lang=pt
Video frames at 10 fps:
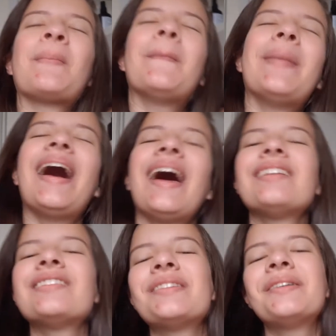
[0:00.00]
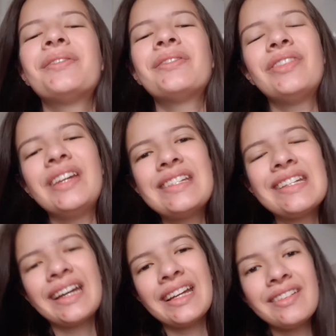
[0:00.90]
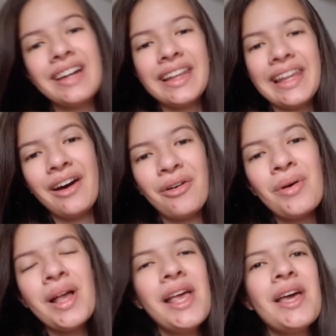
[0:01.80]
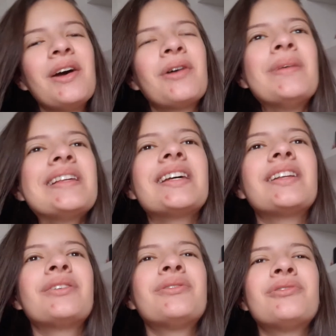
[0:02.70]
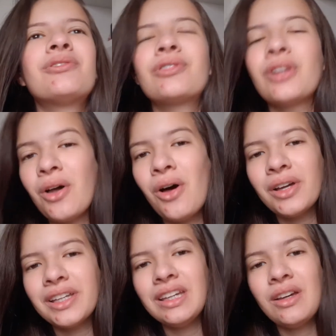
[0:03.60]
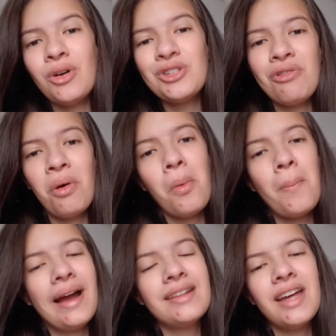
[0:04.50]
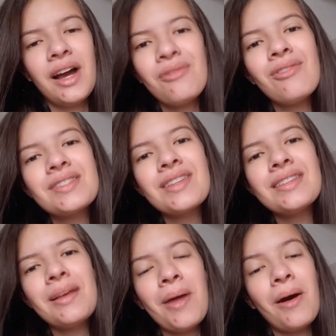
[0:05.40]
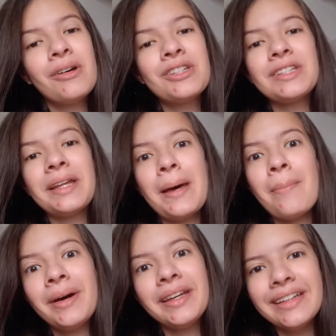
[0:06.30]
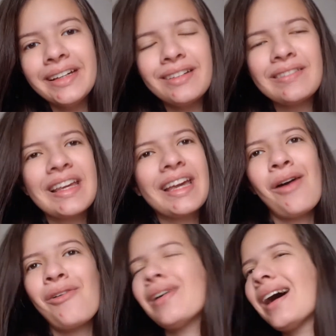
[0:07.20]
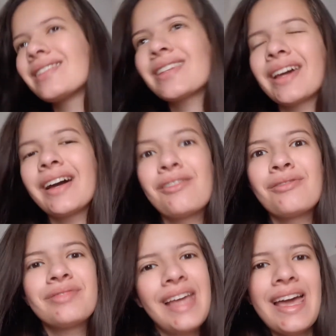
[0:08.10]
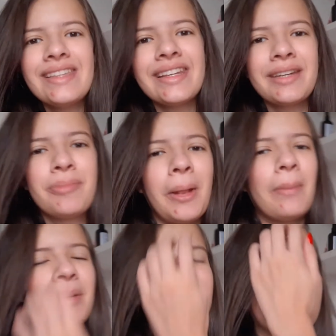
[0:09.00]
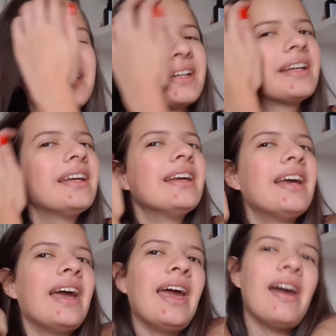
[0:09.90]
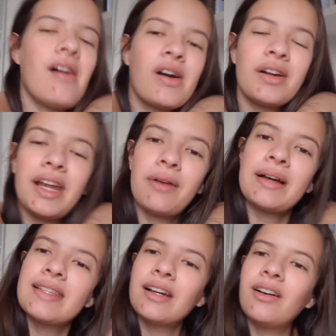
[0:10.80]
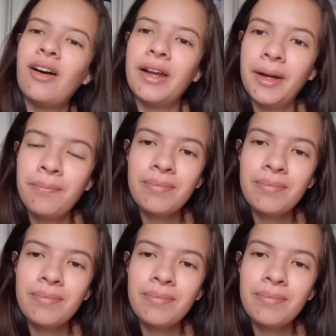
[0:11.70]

mais um vídeo aqui no canal. Começando um vlog. Hoje eu vou compartilhar com vocês a minha rotina da manhã, o que que eu faço, o que que acontece aqui pela manhã. É, eu acordei quase agora.